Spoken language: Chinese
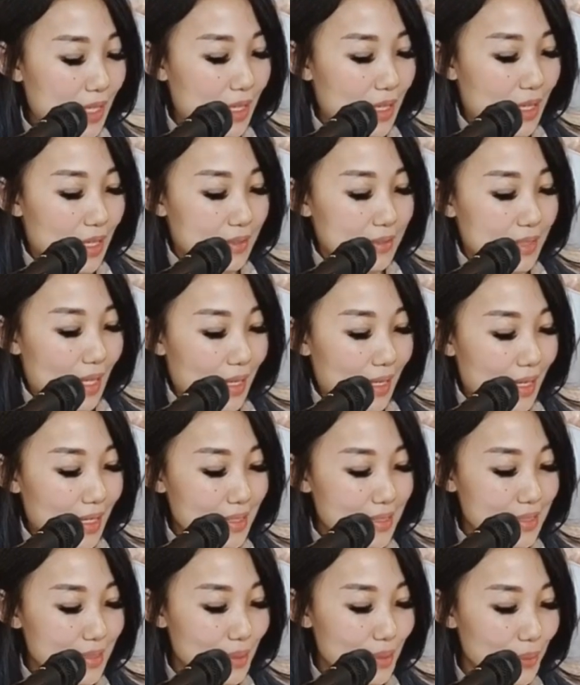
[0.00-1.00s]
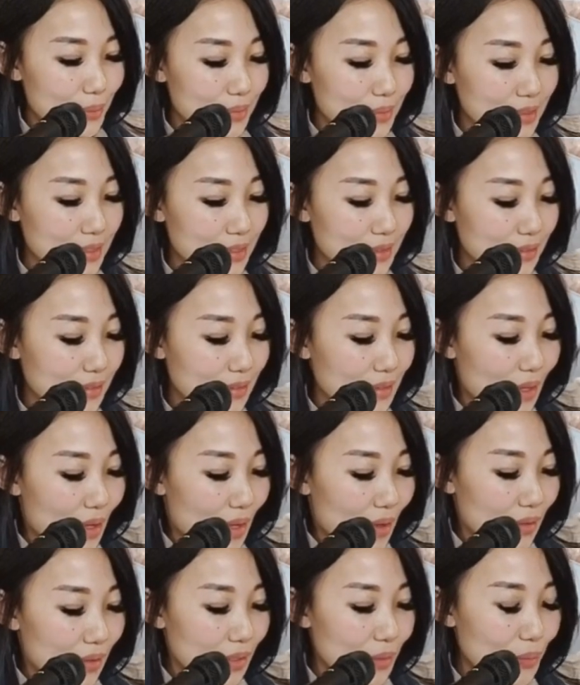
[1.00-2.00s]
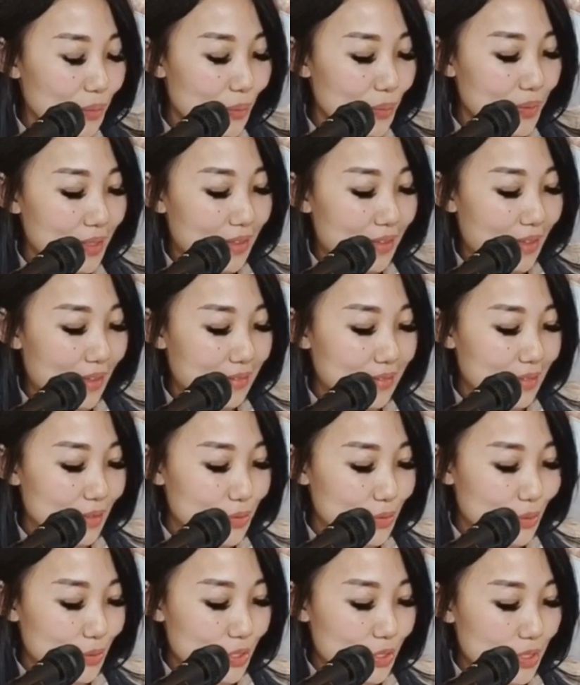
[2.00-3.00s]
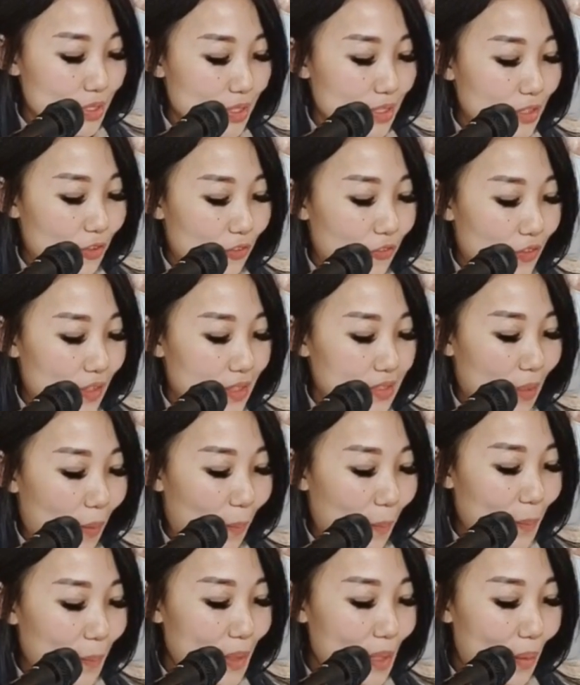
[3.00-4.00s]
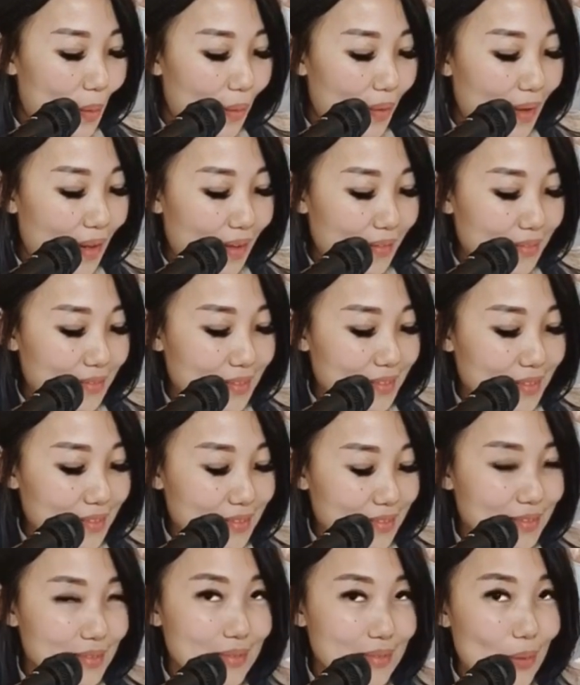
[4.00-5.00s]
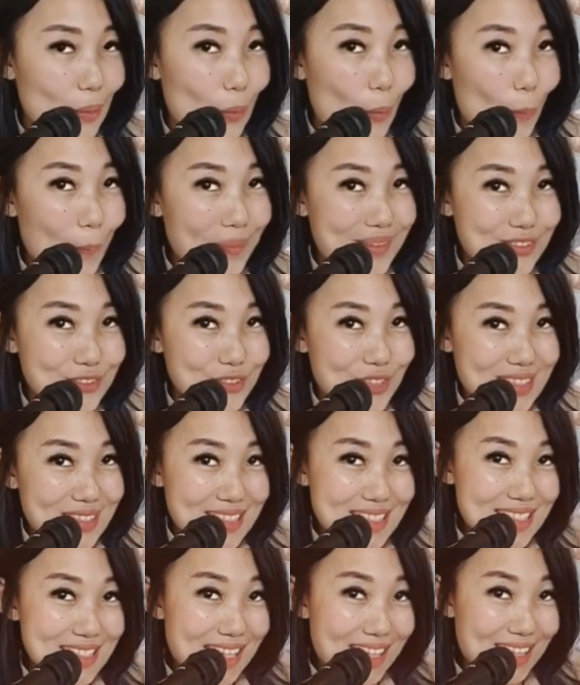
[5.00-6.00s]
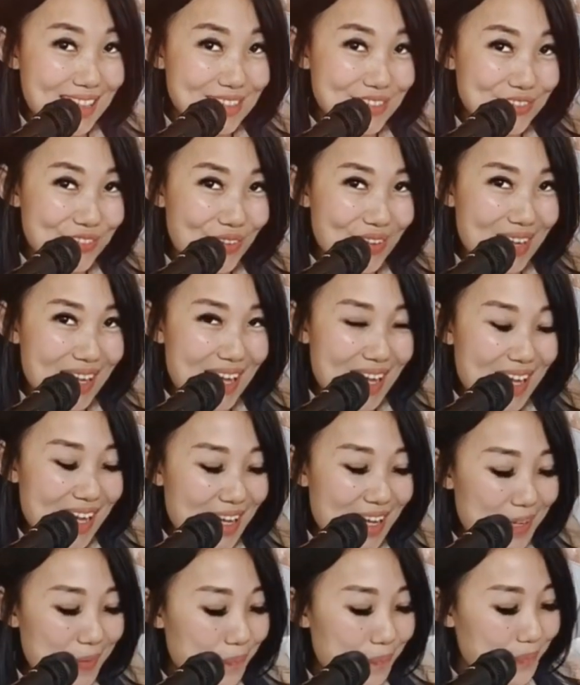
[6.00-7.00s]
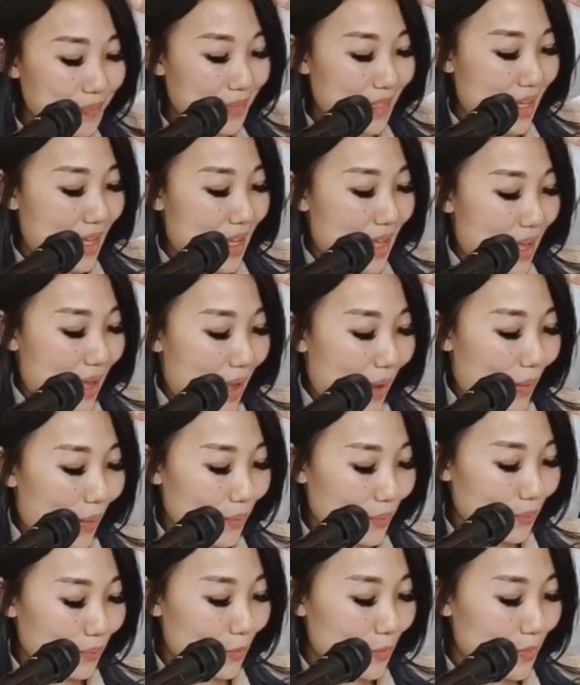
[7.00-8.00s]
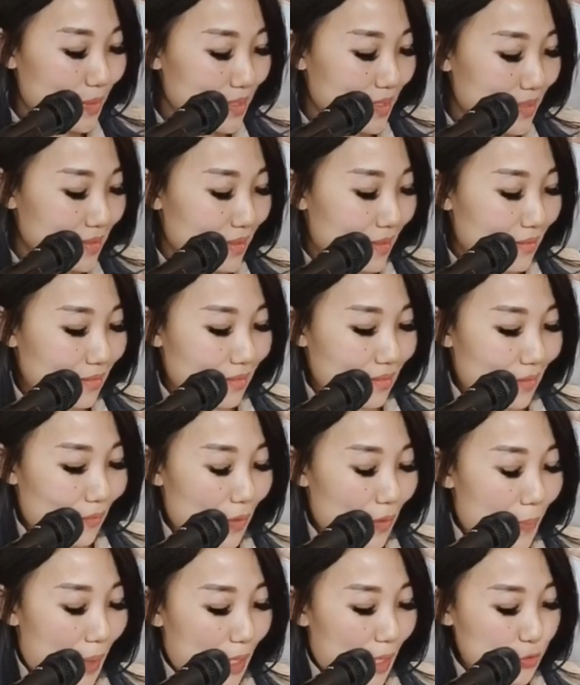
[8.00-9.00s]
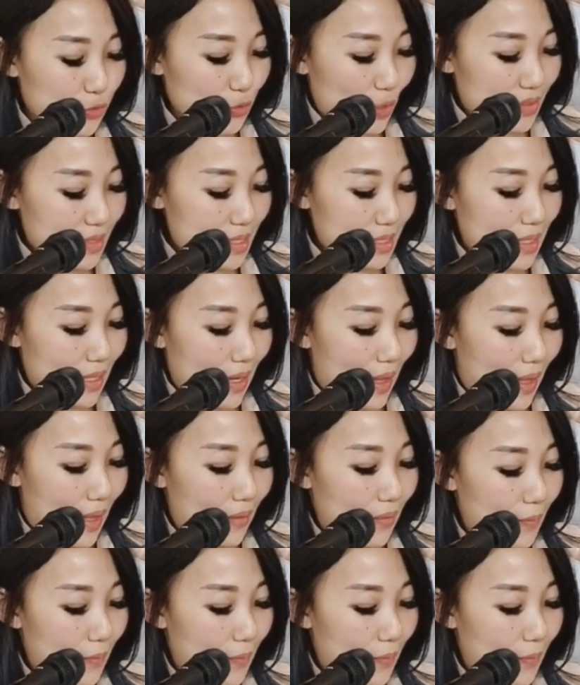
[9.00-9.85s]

打开之后呢，映入眼帘的就是一个非常漂亮的透明水晶萨克斯风啦。好，我们现在呢，赶快把它装起来哦。